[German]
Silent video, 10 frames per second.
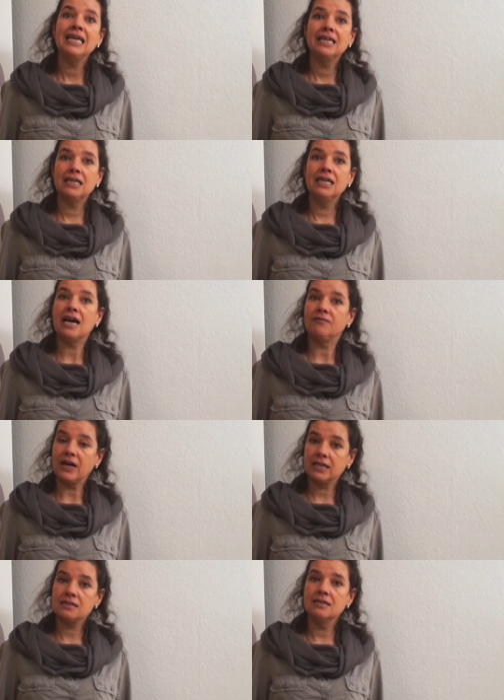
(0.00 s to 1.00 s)
der die
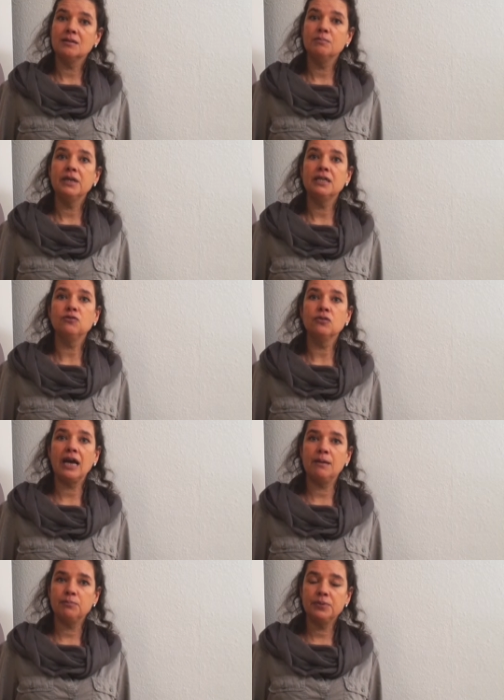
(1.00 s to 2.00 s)
Erwachsenenbildung
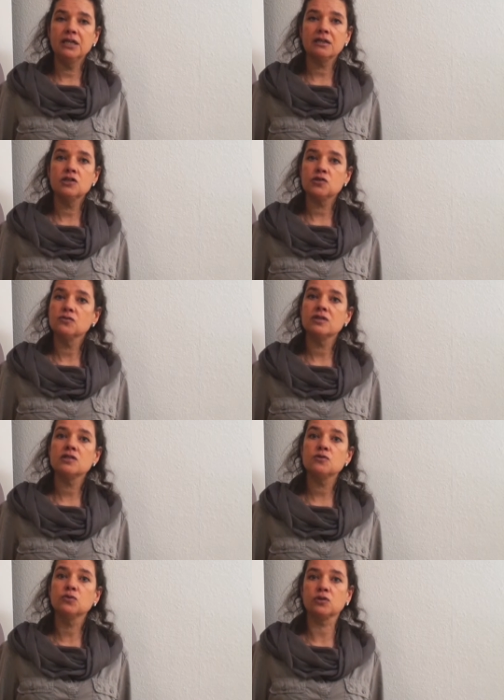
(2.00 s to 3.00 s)
empirisch
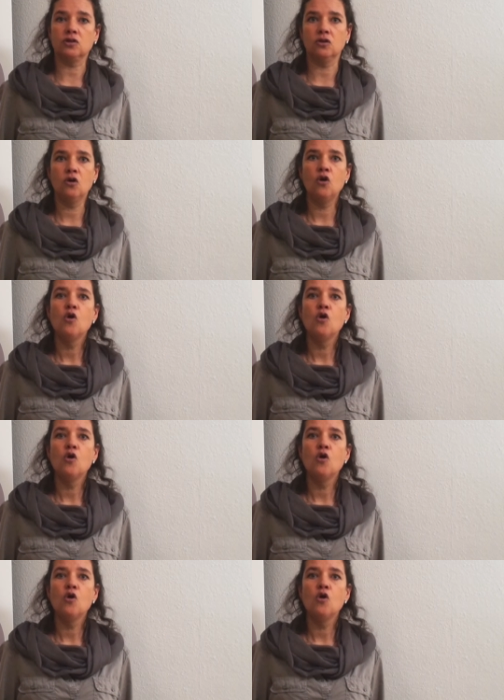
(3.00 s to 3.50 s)
untersuchte